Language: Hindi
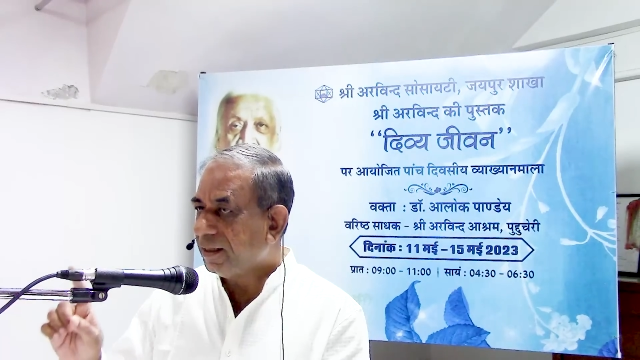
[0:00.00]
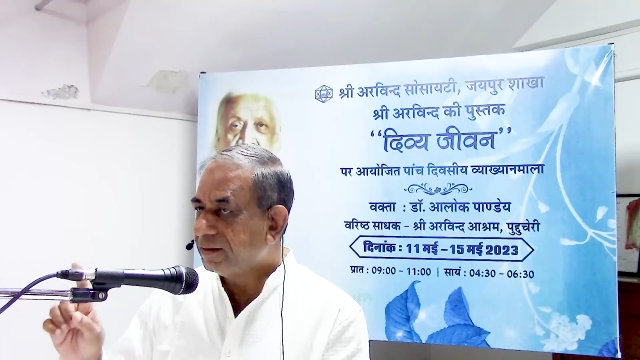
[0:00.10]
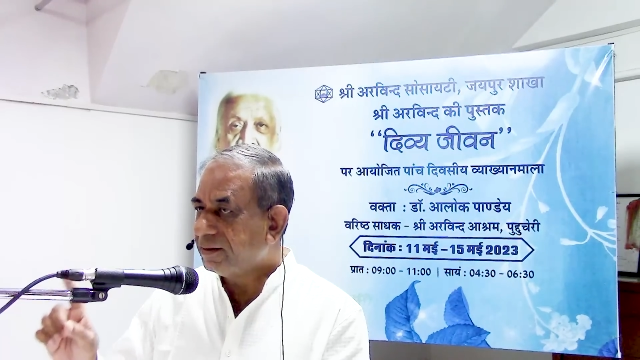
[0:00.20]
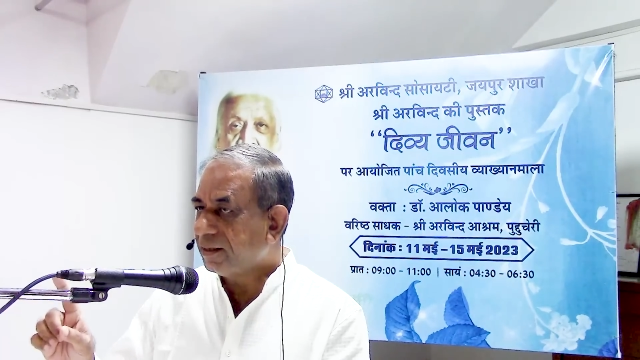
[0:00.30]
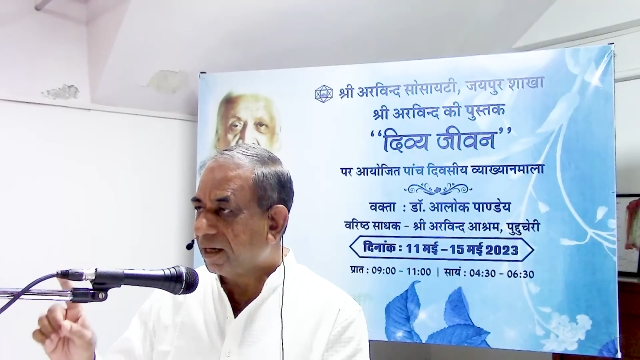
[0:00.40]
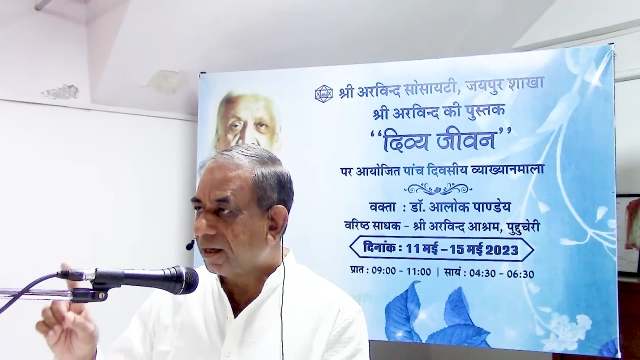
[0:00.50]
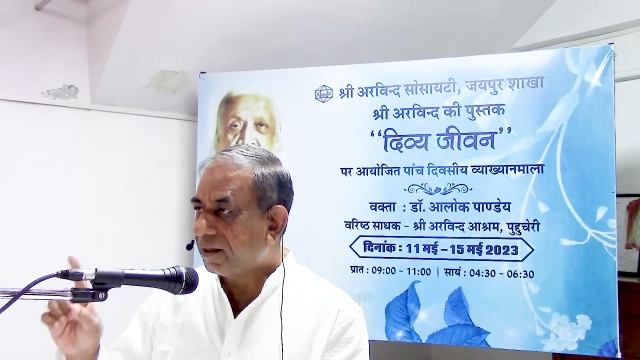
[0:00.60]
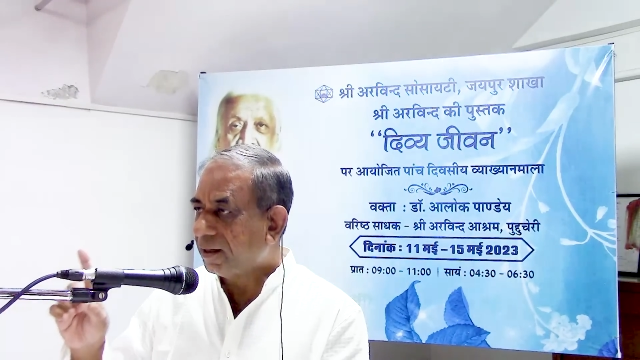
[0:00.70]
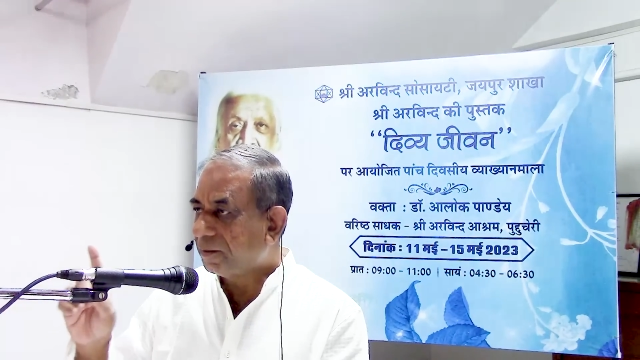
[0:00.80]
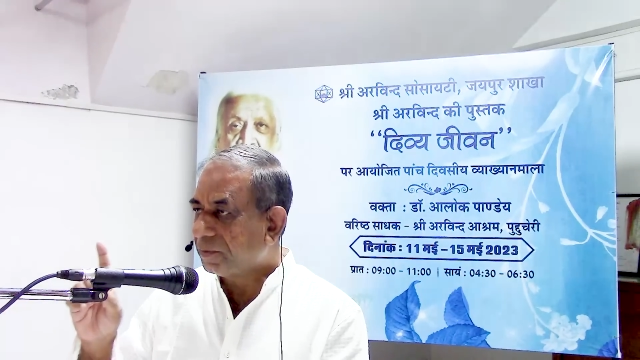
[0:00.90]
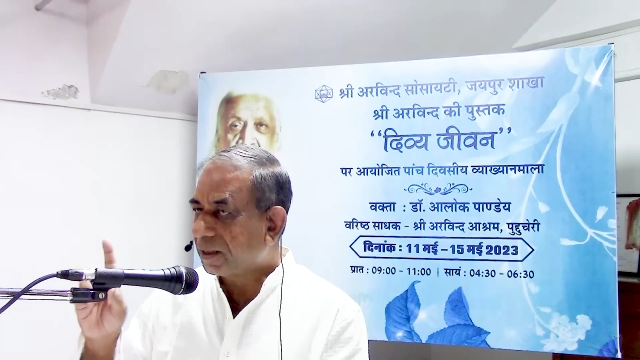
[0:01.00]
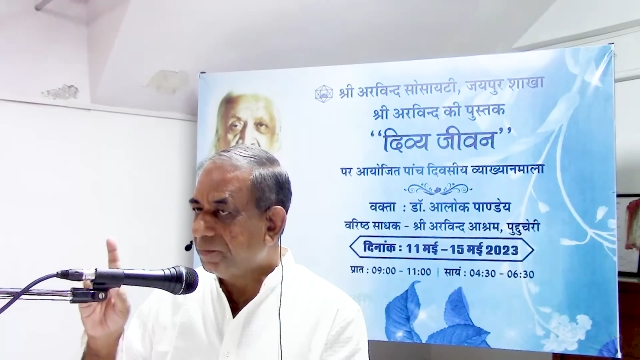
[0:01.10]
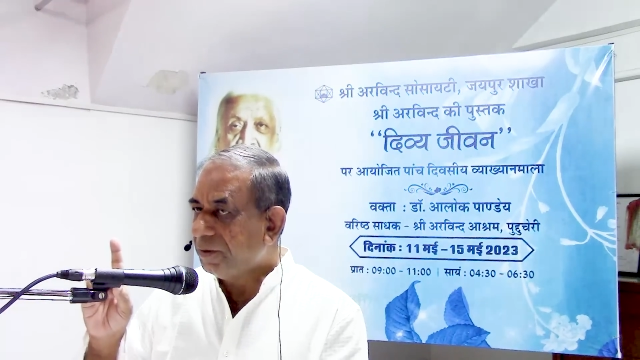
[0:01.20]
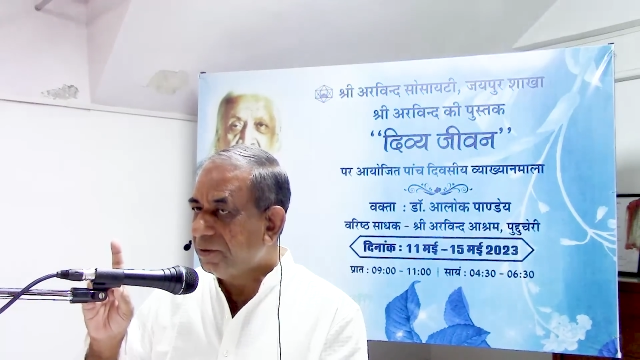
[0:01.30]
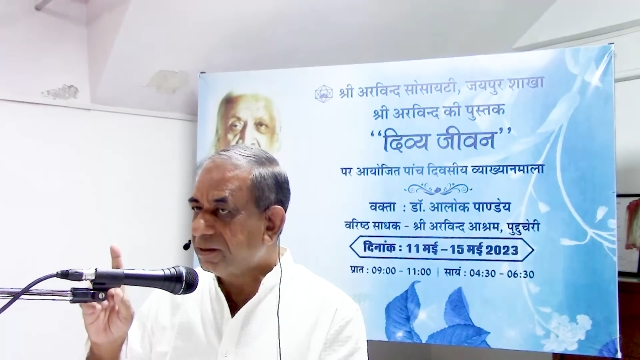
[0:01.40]
इसी कारण हम
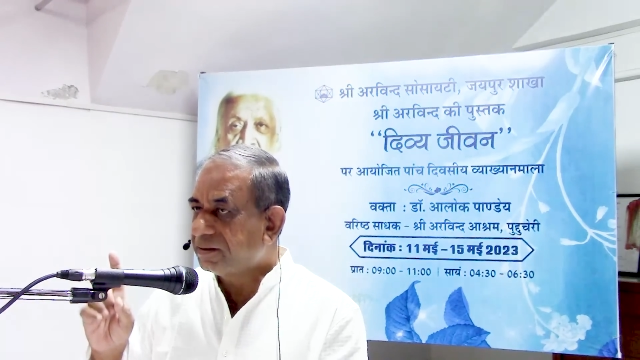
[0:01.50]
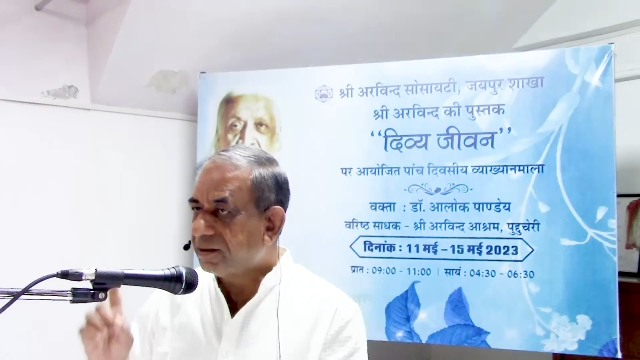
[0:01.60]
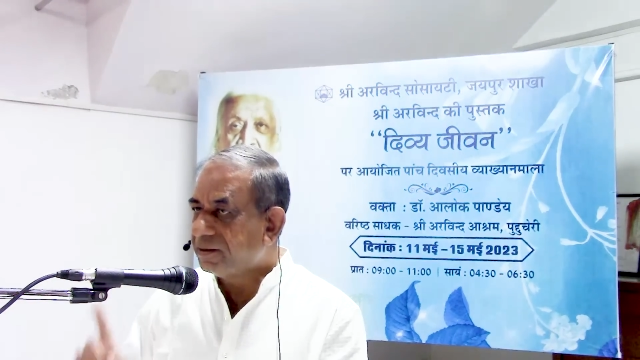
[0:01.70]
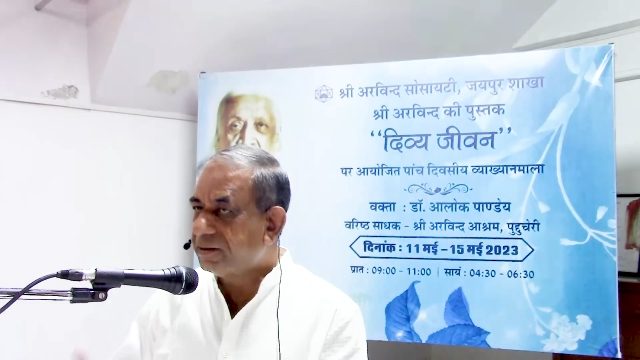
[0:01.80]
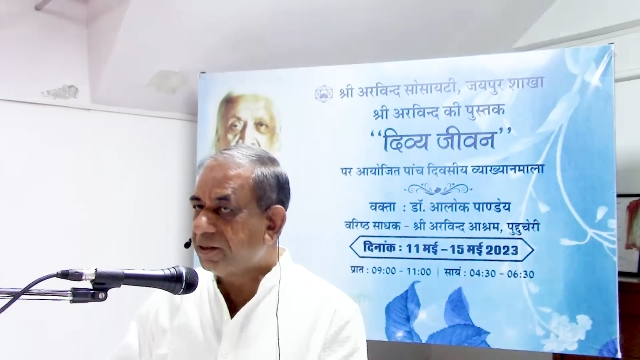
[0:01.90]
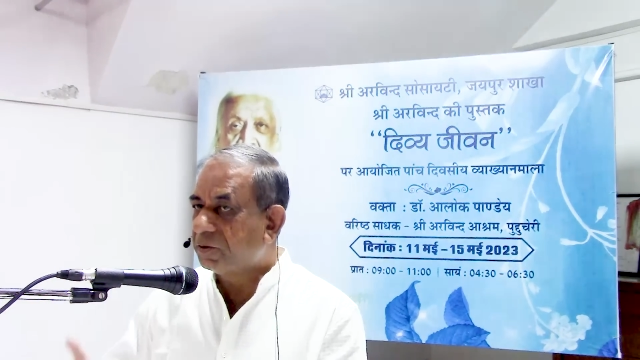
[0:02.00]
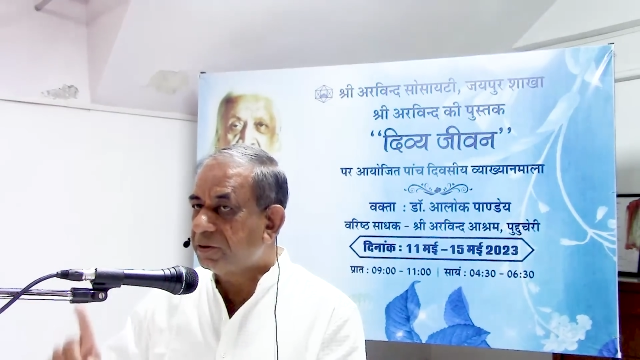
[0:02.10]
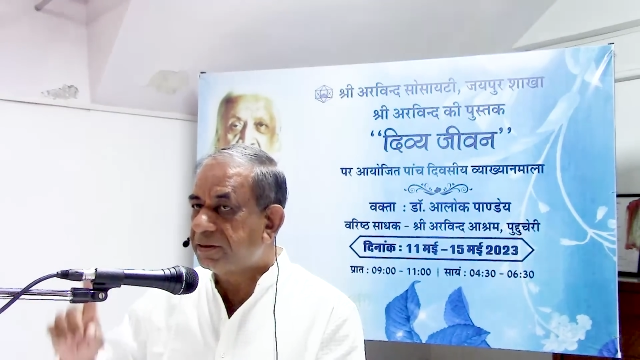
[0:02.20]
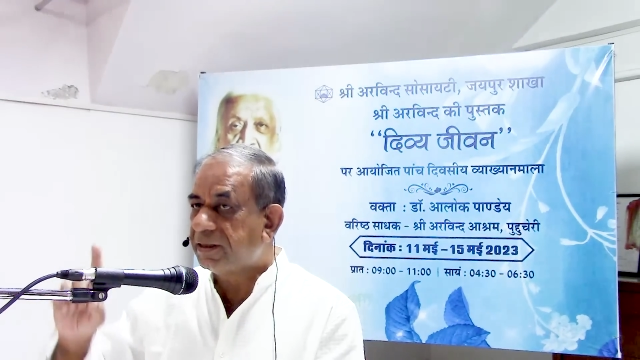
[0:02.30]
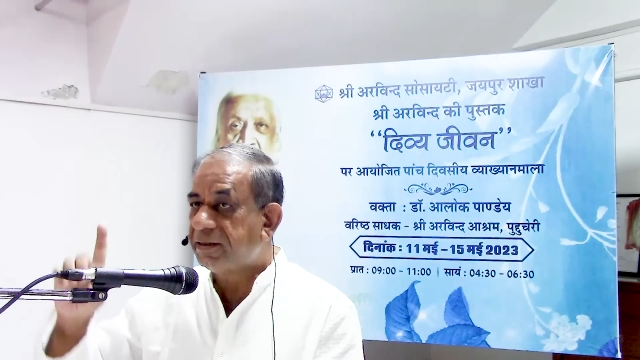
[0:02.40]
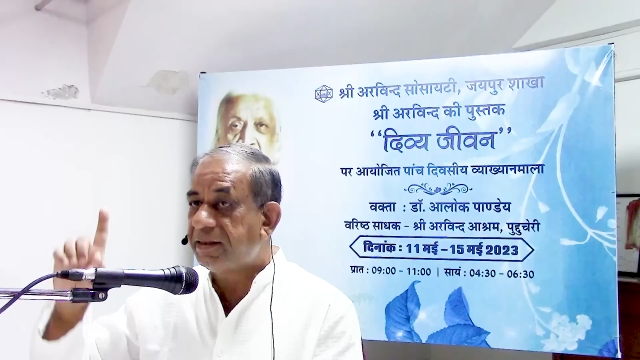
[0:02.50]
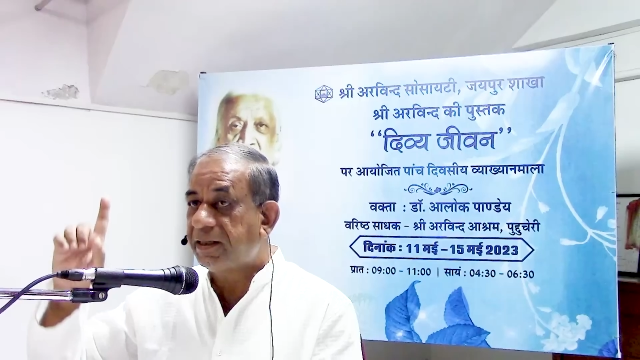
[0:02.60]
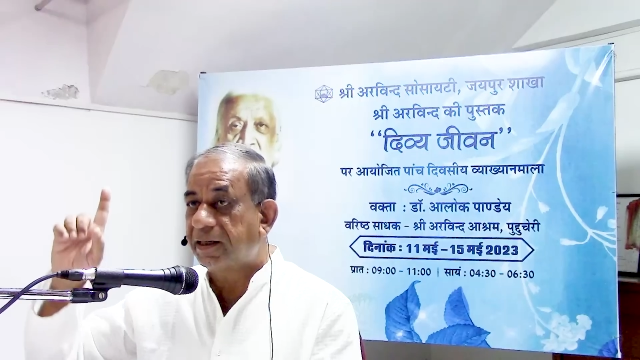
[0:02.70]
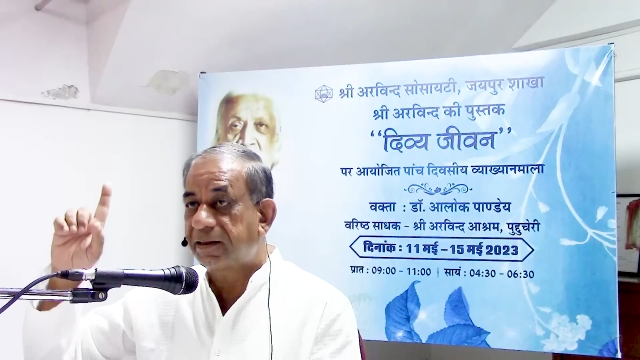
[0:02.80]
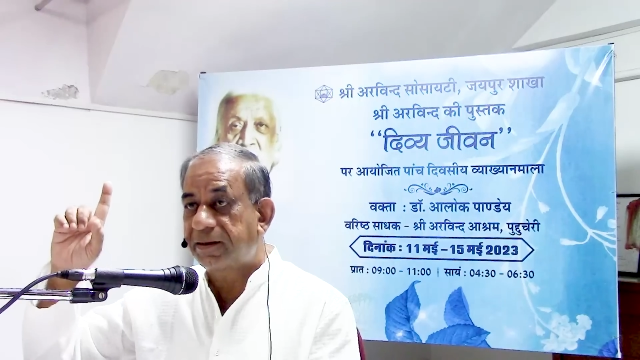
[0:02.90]
कभी भी सृष्टि को
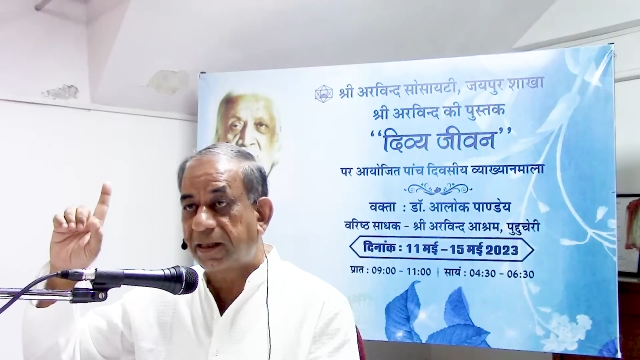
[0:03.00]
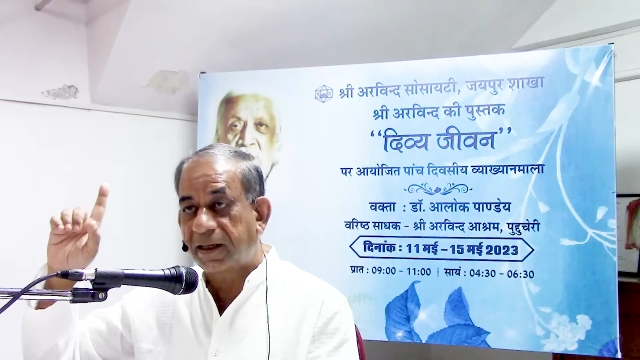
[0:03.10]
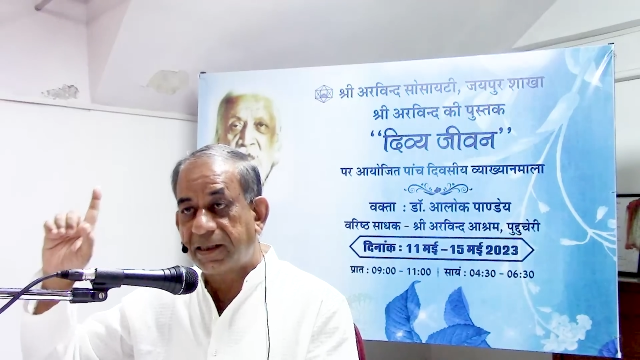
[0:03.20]
सृष्टिकर्ता